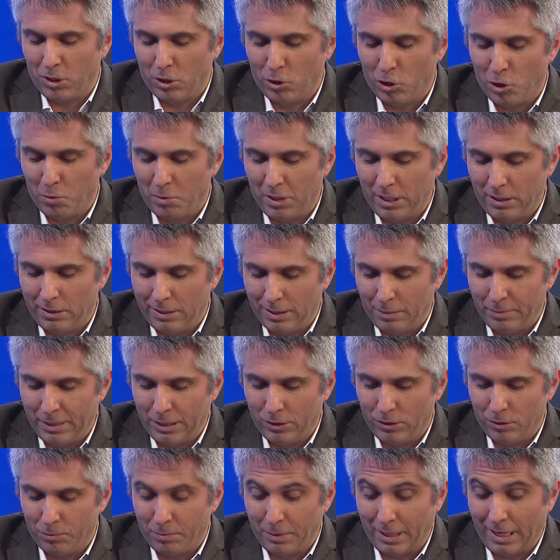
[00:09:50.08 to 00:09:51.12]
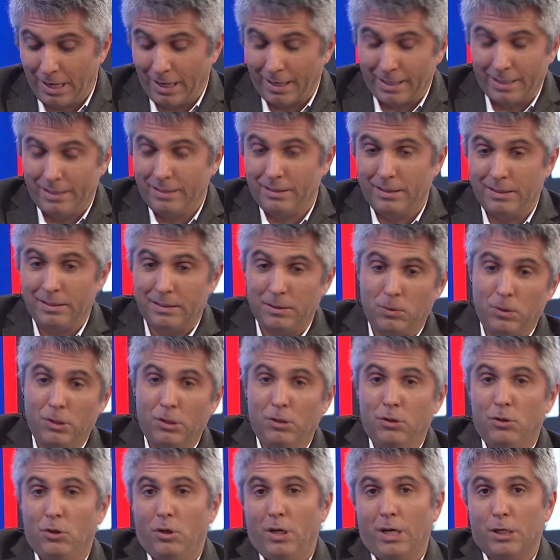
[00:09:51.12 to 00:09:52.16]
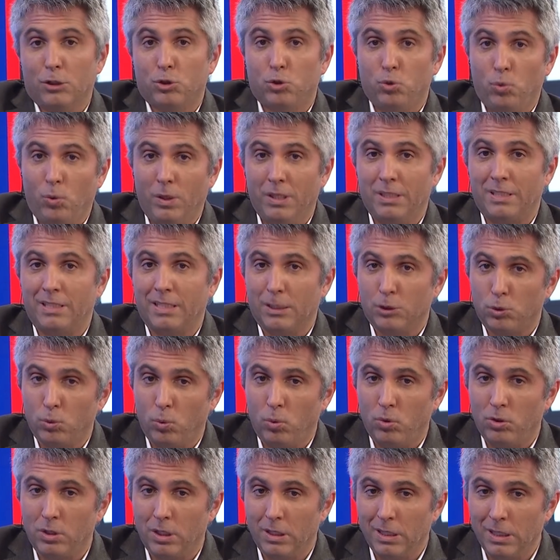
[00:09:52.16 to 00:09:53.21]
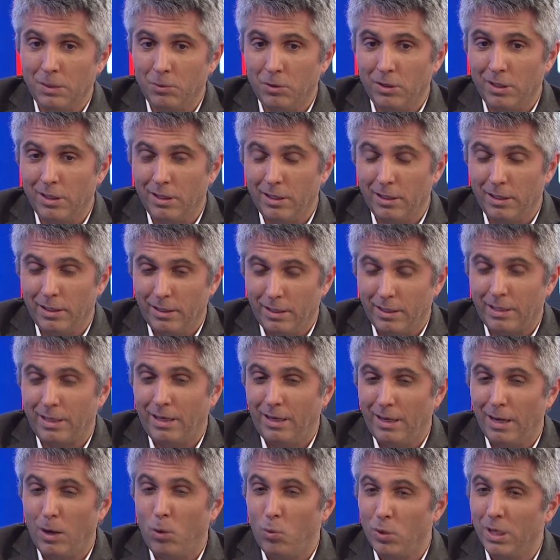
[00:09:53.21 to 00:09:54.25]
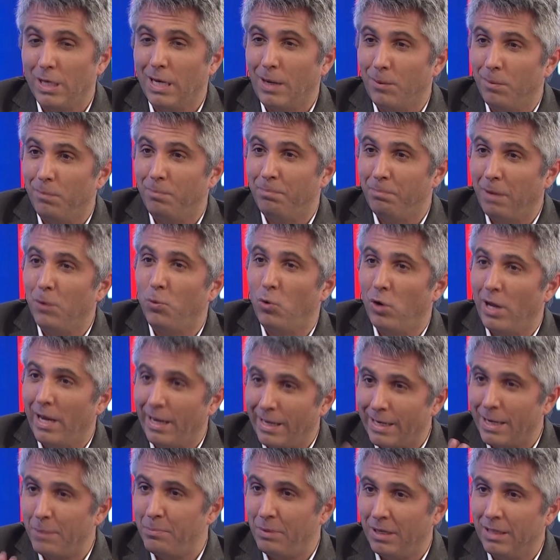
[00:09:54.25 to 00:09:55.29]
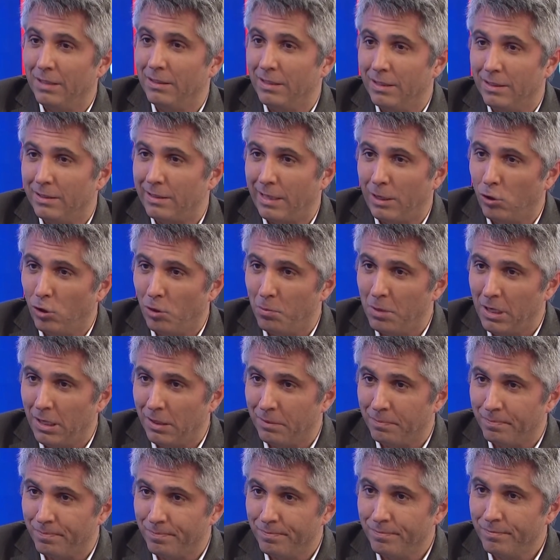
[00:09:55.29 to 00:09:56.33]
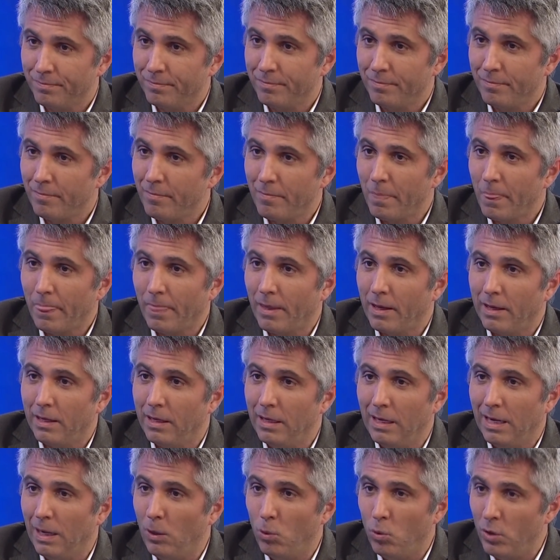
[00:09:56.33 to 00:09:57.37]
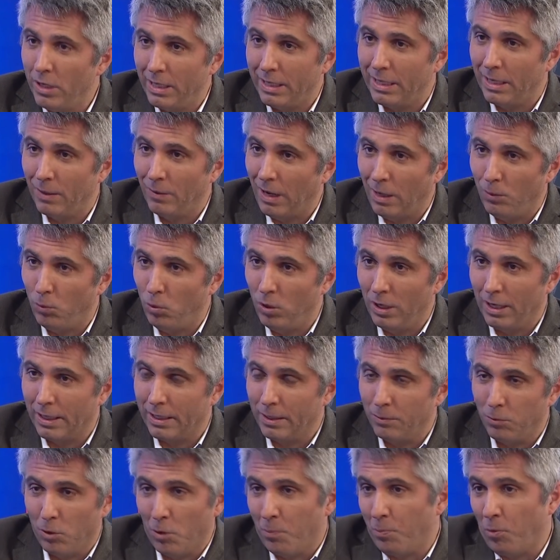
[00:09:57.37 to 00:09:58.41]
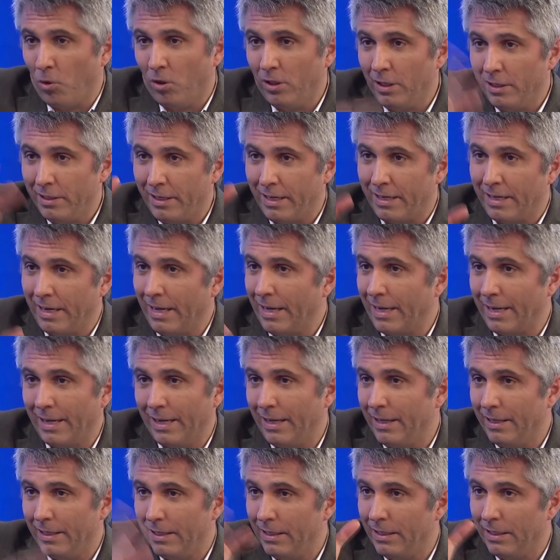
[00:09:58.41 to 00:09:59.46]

como economista, pero para la gente dice, bueno, el dólar suba y se asusta, digamos es que es la única válvula de escape que tiene esta economía. Hoy sí. Es la única válvula que vos podés dejar.